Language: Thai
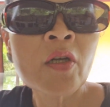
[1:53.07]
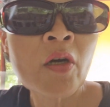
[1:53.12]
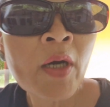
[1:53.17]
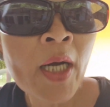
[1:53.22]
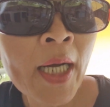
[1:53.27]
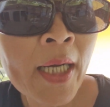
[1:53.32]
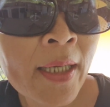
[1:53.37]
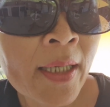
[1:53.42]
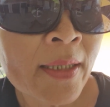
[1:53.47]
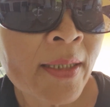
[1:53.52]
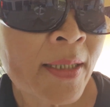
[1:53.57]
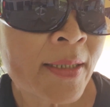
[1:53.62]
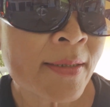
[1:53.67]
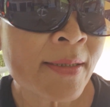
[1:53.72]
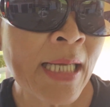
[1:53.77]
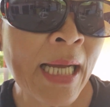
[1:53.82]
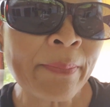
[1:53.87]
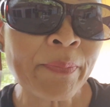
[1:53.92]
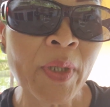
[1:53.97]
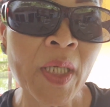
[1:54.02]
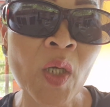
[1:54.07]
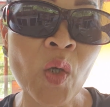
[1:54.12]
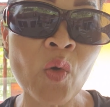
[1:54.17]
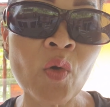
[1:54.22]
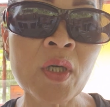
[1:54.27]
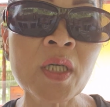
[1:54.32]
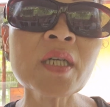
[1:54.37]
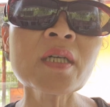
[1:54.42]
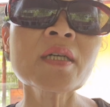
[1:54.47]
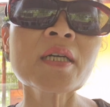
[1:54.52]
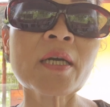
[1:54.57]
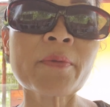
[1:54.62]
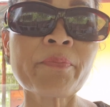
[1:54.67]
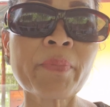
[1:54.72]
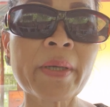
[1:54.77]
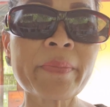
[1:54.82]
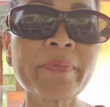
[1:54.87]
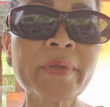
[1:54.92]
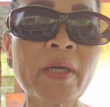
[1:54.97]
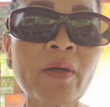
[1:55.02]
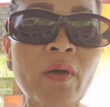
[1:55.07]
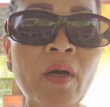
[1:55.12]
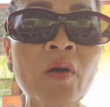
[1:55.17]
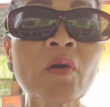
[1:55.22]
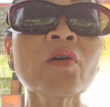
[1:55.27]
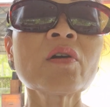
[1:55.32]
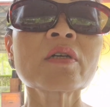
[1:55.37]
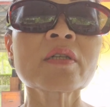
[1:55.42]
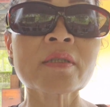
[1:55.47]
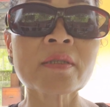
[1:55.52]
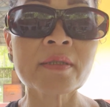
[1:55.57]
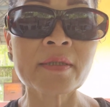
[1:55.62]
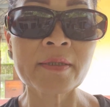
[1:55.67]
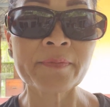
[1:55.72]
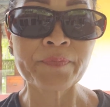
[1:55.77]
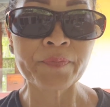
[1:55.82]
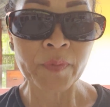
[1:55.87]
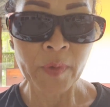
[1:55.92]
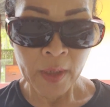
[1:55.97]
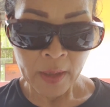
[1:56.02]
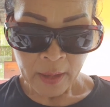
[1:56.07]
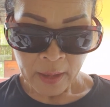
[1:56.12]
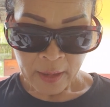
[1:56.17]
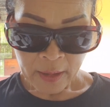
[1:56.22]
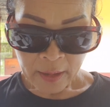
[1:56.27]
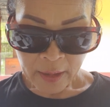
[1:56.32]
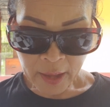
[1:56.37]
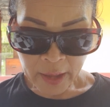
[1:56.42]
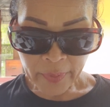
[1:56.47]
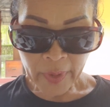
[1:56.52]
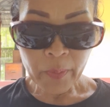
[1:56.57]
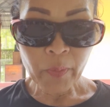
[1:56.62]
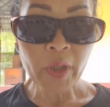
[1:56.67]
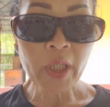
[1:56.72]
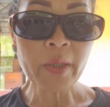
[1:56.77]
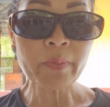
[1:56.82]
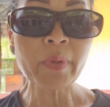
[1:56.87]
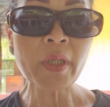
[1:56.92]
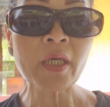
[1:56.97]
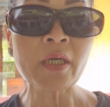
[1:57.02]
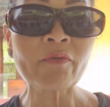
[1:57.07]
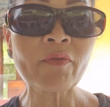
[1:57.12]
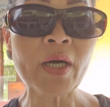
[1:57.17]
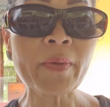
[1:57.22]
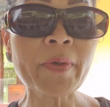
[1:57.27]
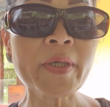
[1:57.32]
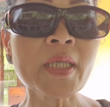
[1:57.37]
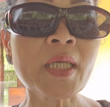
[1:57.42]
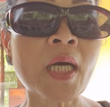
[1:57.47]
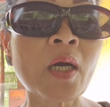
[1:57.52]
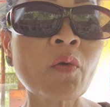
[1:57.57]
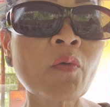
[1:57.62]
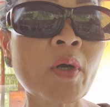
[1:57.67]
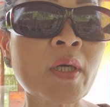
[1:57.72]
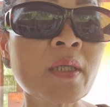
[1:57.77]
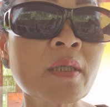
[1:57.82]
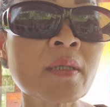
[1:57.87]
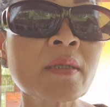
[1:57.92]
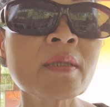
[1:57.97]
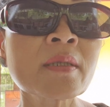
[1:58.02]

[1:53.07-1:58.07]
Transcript: เนาะห่างกันก็สามกิโลครึ่งกับแป๊บเดียวก็ฮอดเอ้ยพันบกได้เบิ่งว่าพันเอาวัน